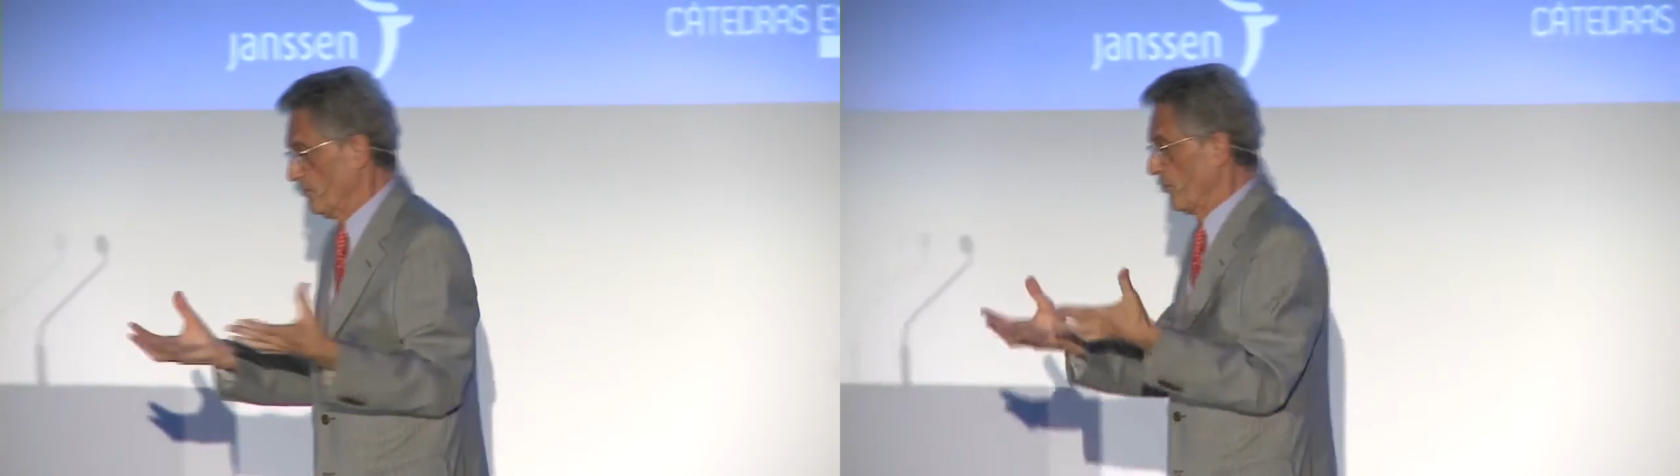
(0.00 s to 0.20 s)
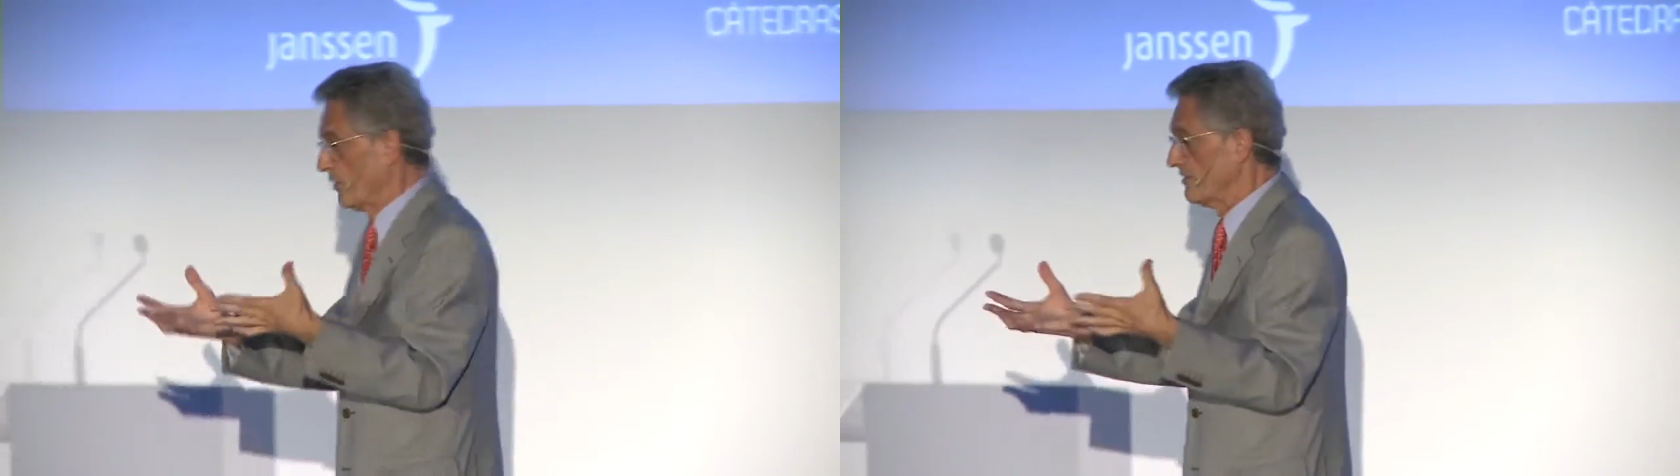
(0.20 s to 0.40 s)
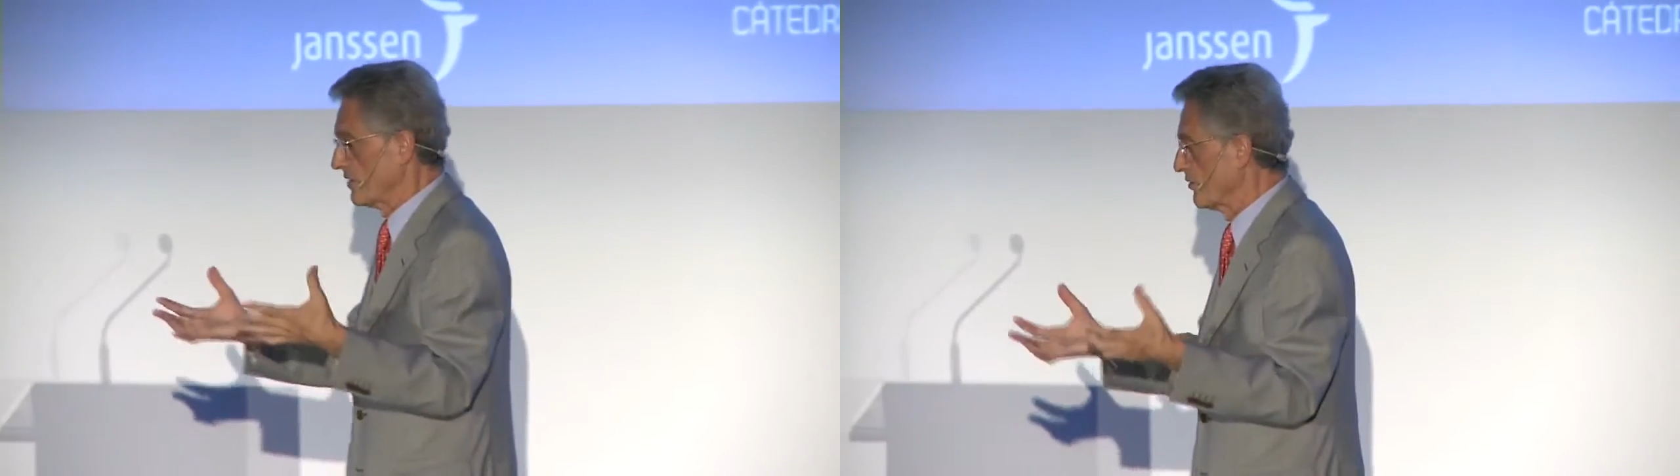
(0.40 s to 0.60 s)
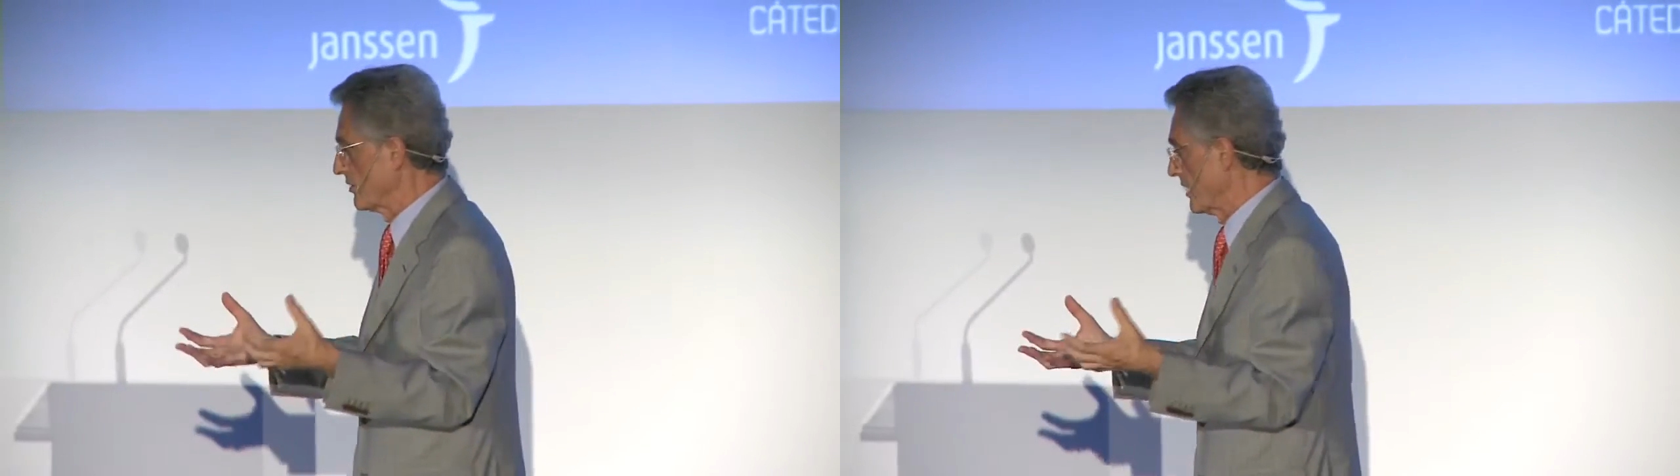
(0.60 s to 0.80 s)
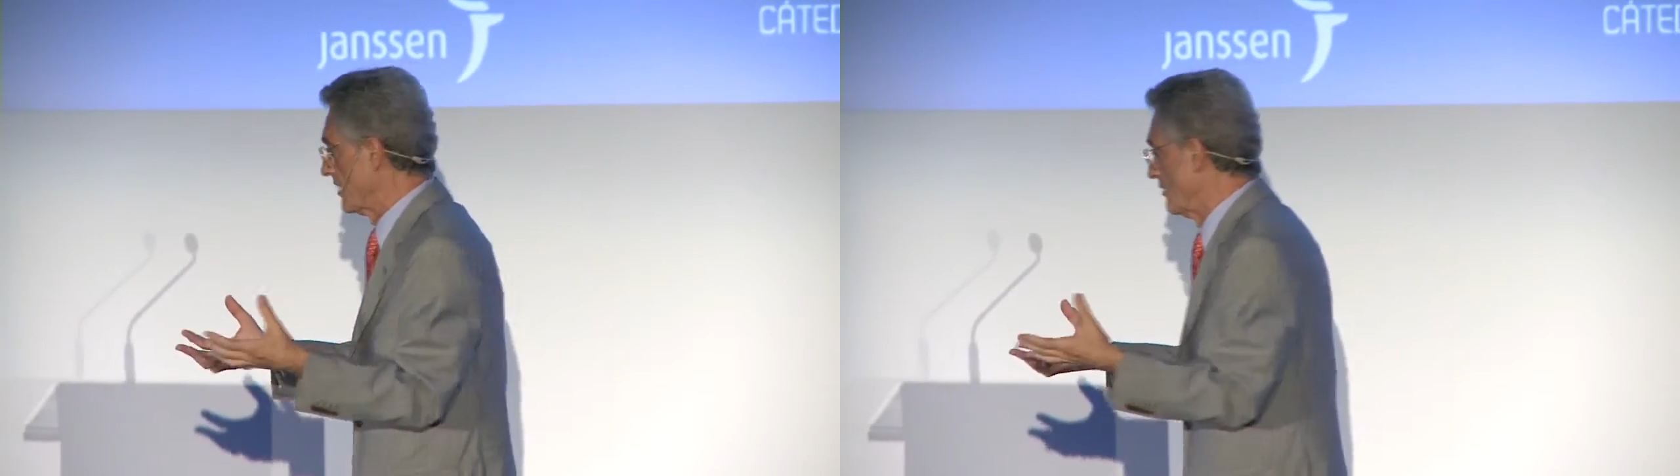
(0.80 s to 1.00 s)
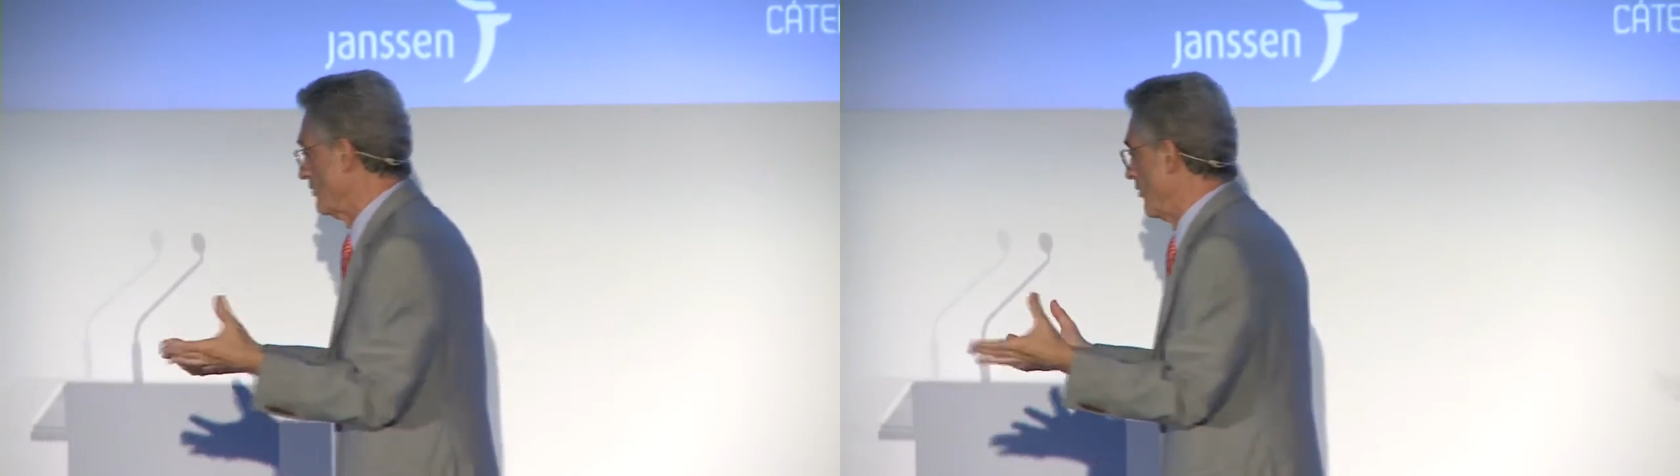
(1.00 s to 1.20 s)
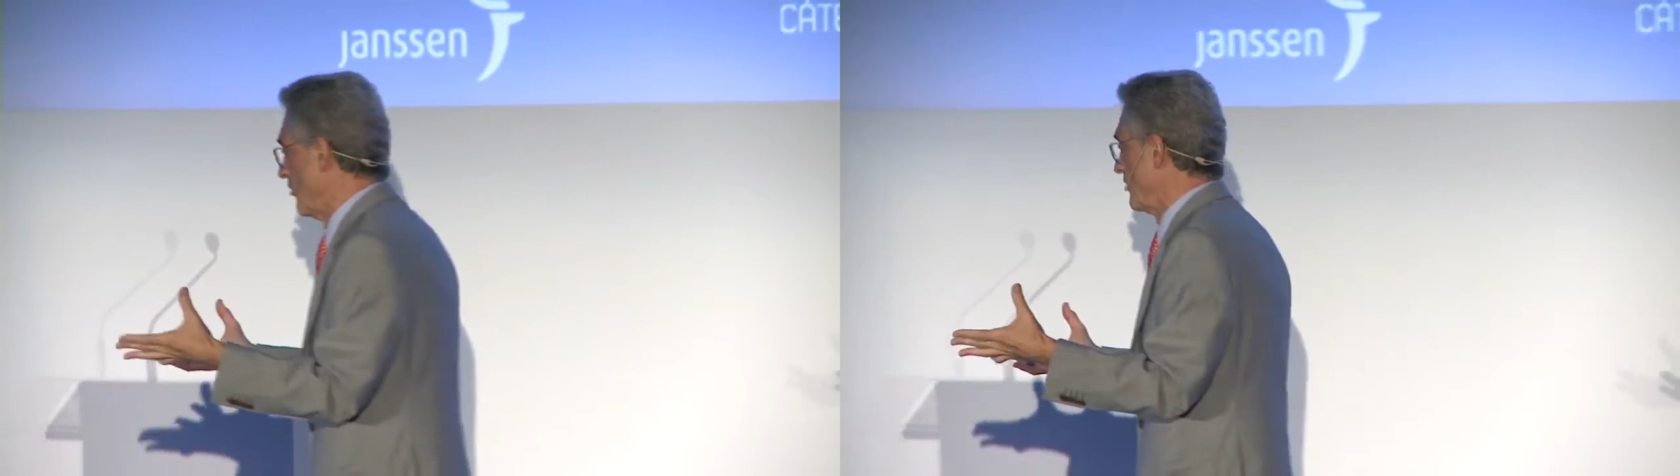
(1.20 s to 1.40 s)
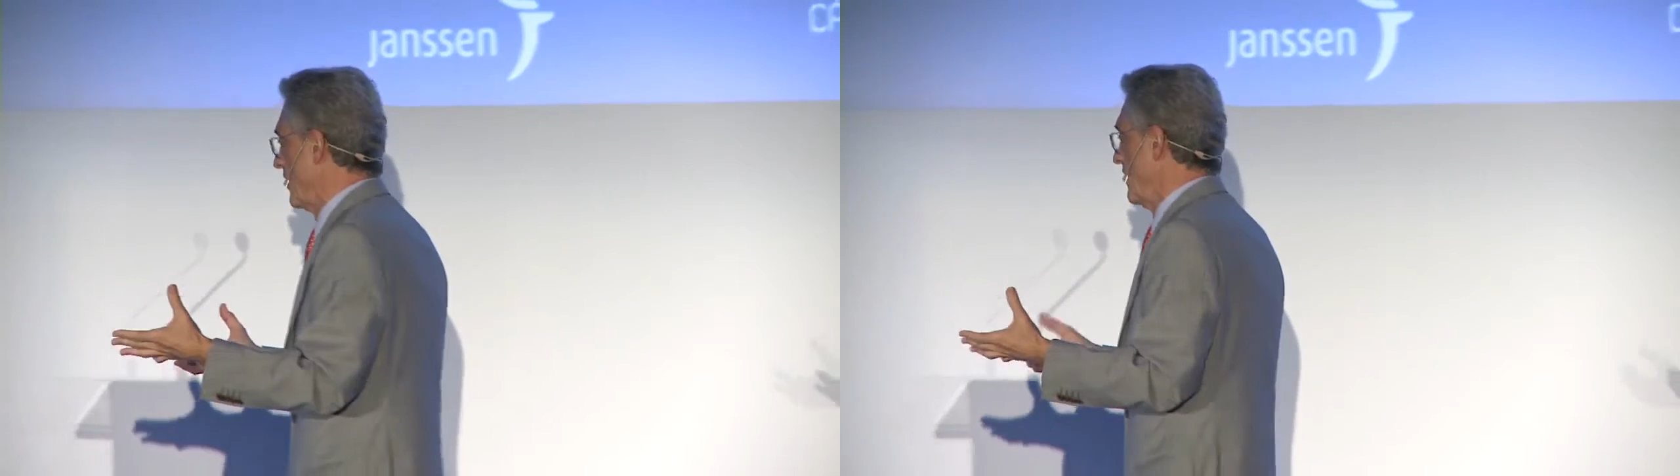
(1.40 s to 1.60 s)
humorístico y que el
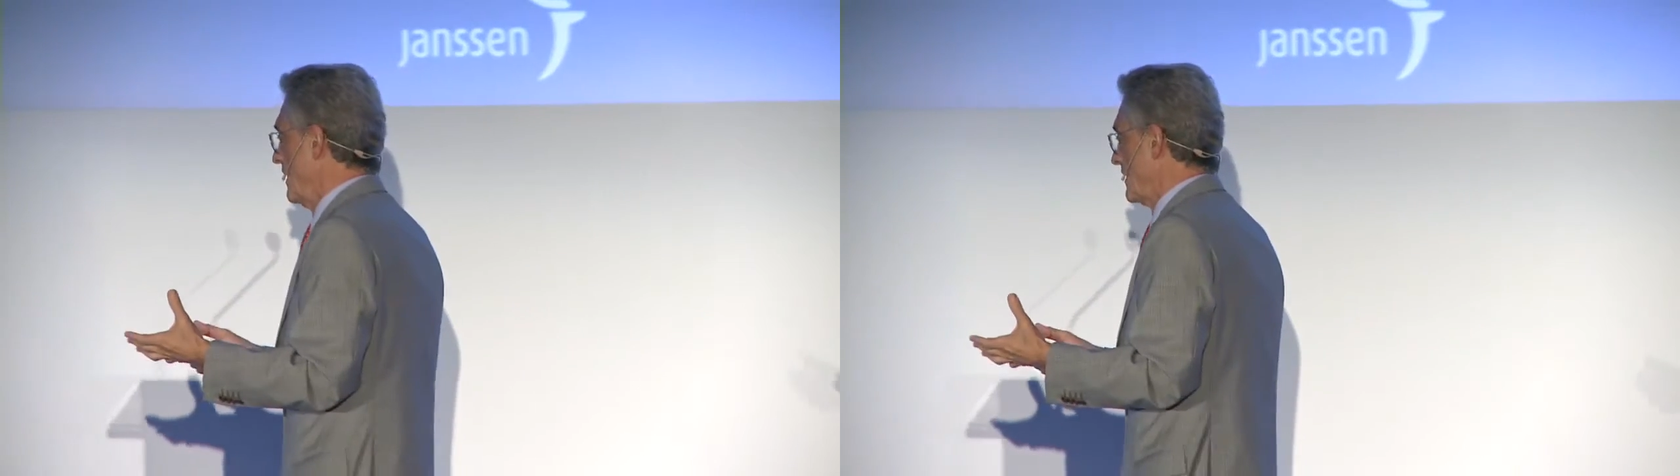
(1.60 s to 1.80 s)
humor,